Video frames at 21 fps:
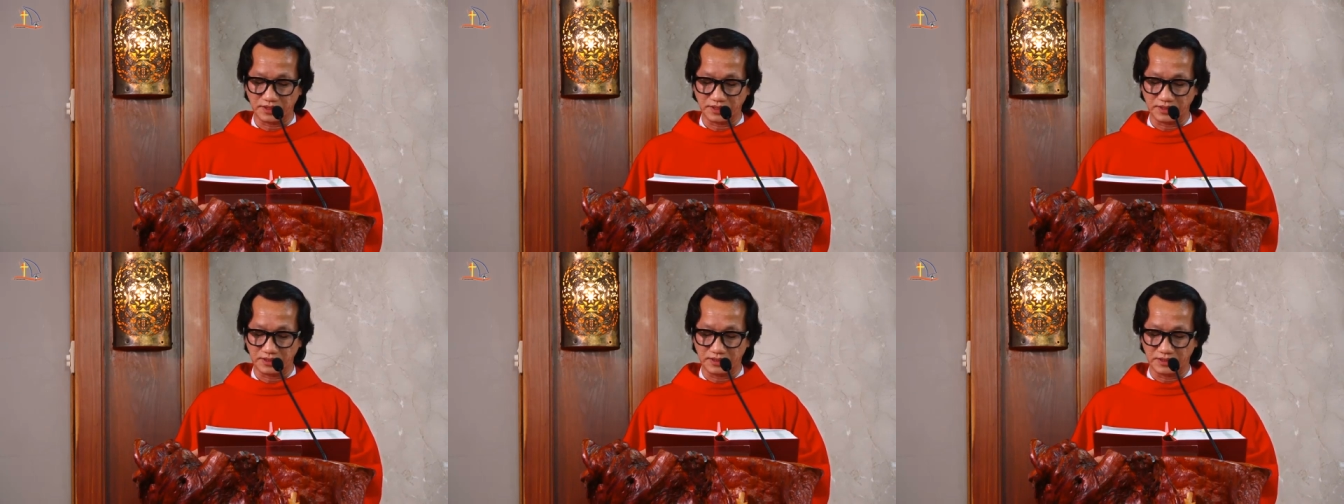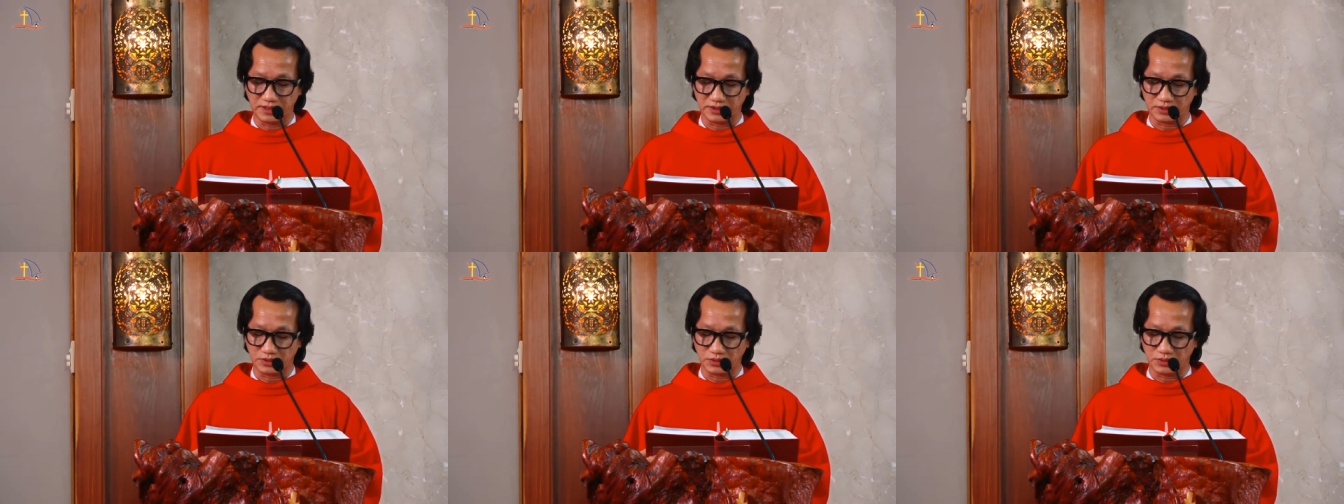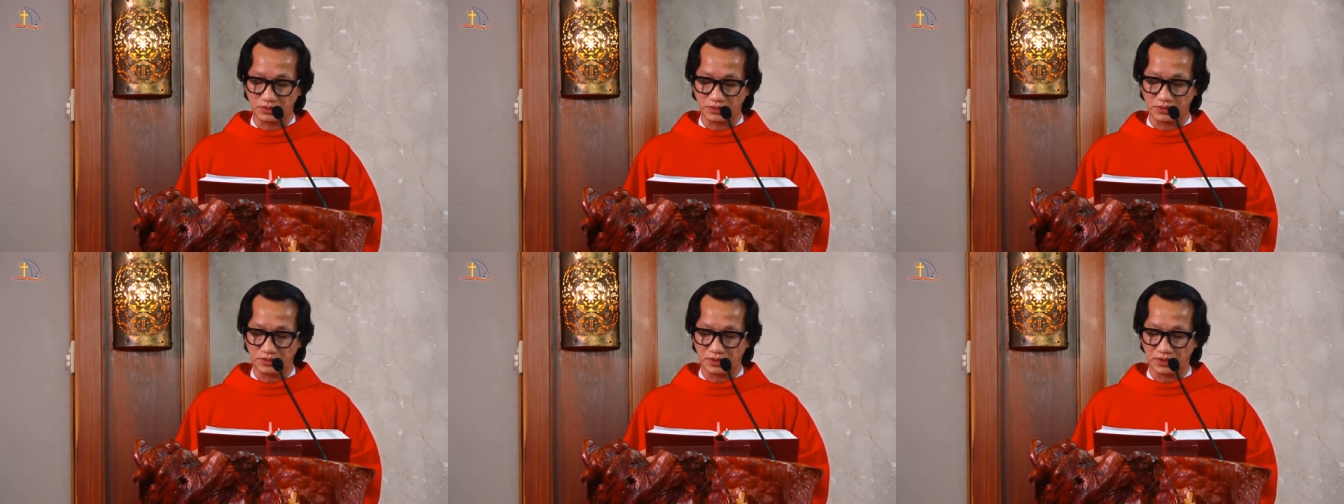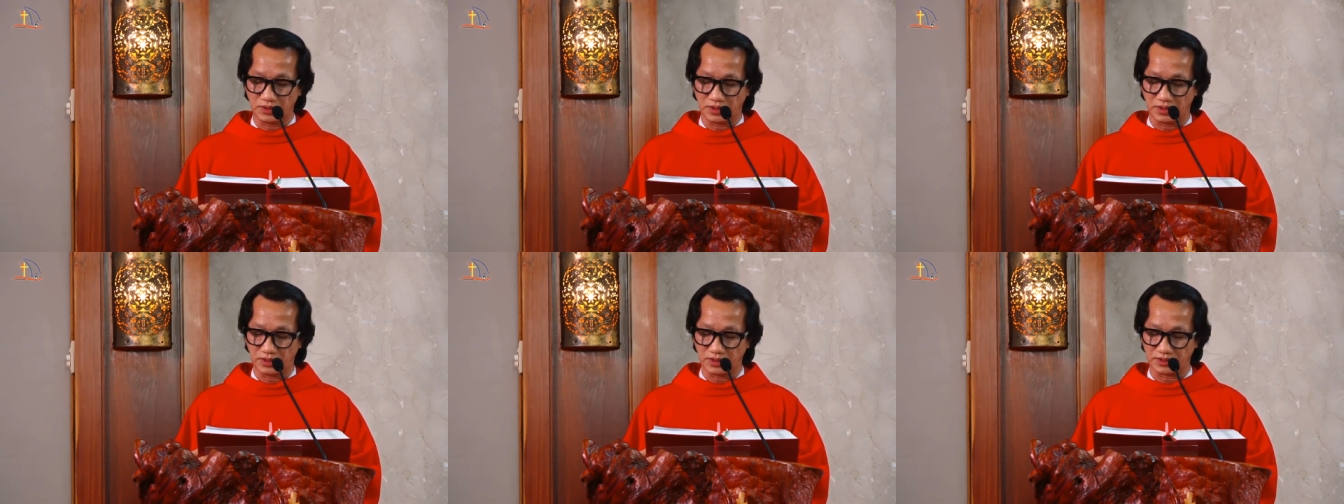thích người tù
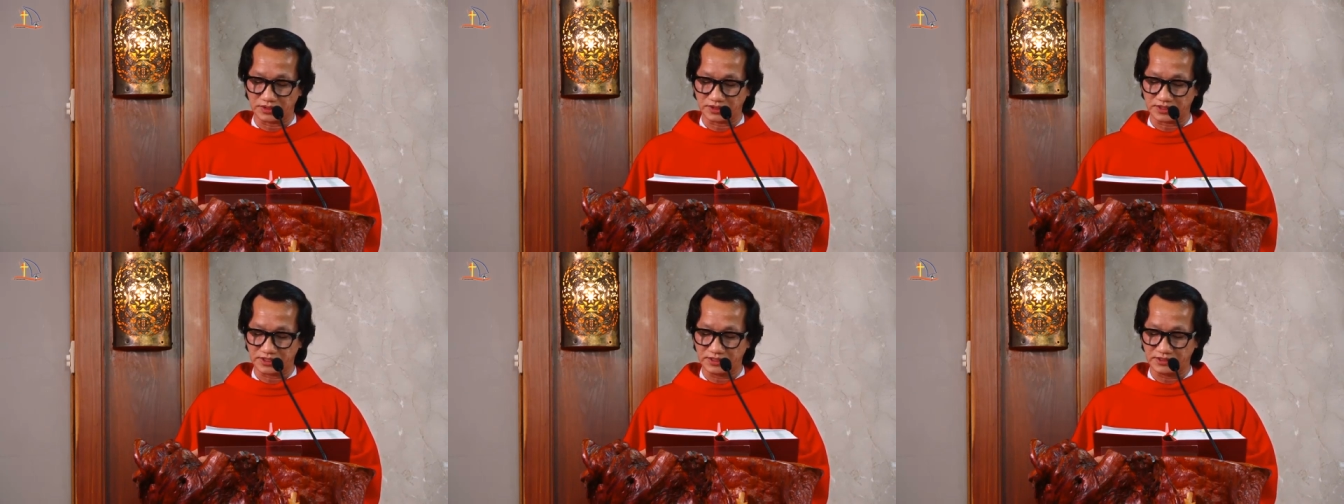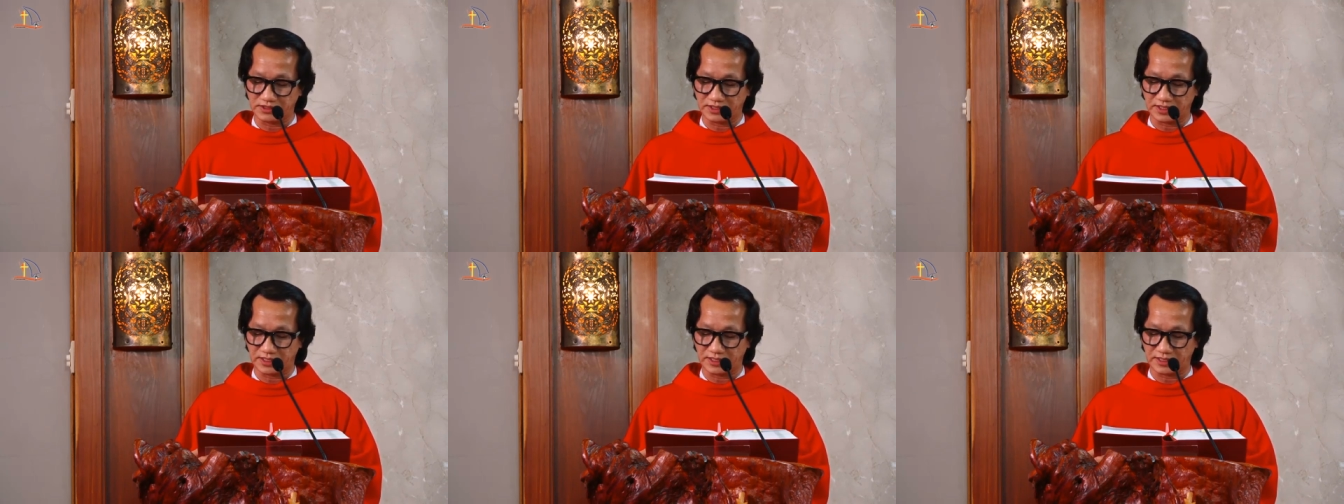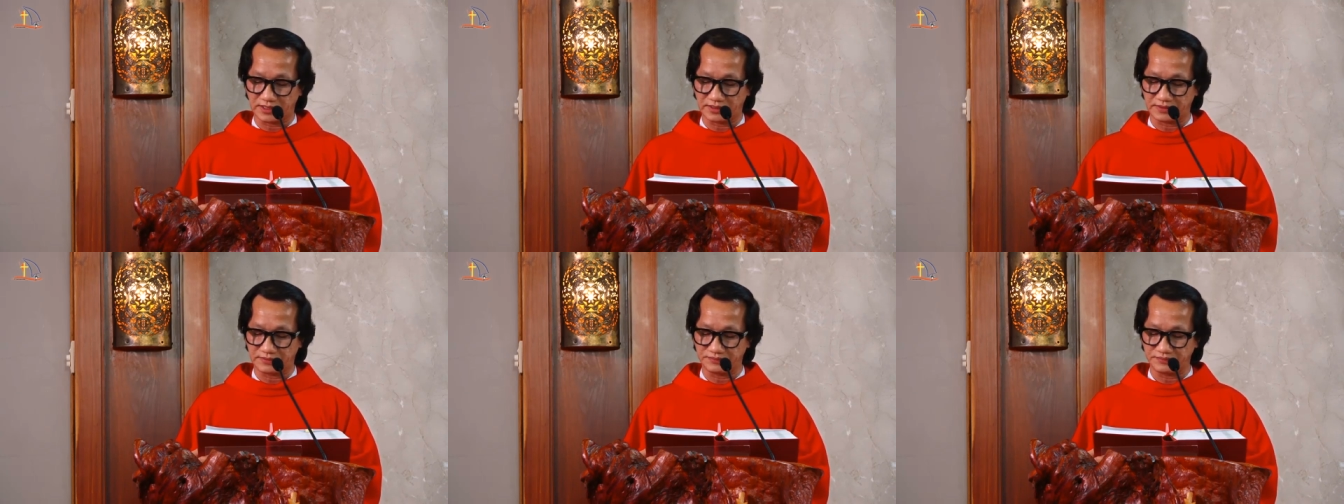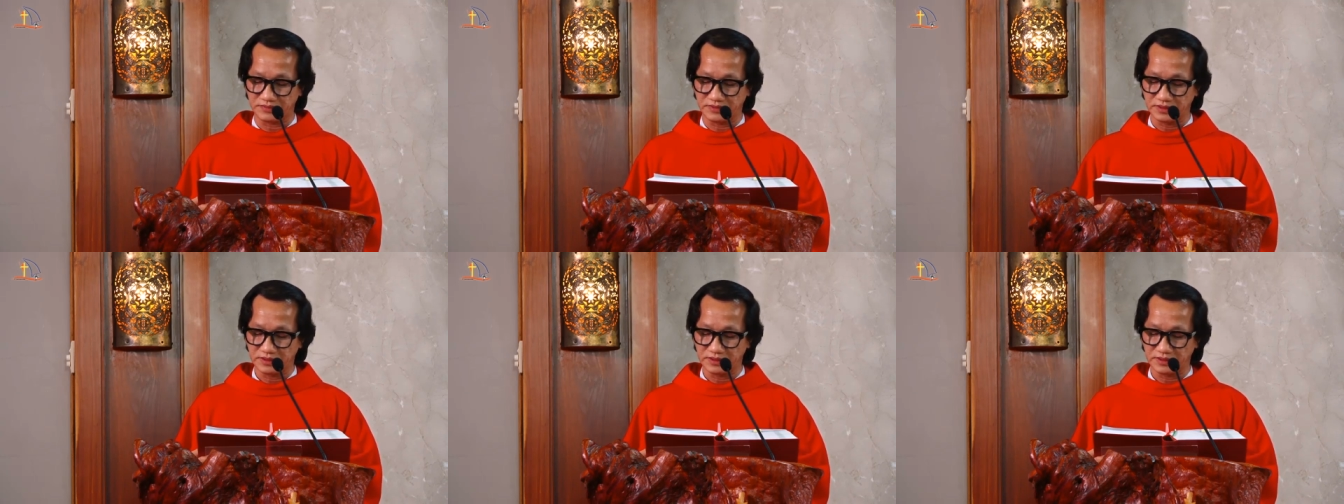họ xin tha,